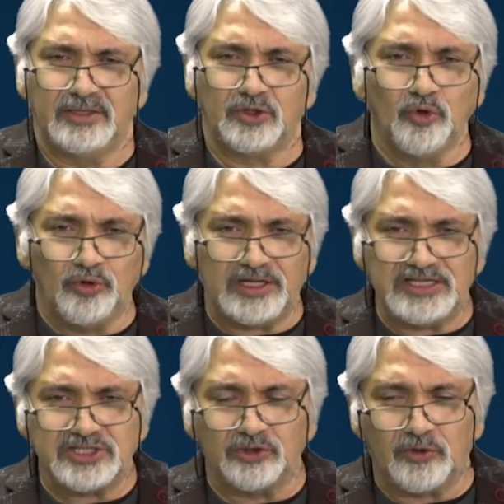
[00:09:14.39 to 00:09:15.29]
क्यों
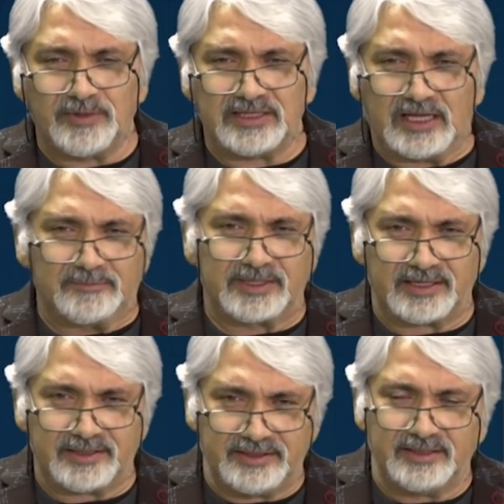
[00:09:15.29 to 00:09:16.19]
रिलीजन को बदनाम
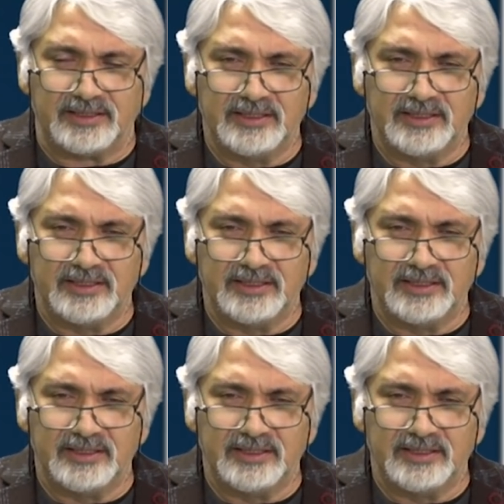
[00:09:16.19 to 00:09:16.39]
कर रहे हैं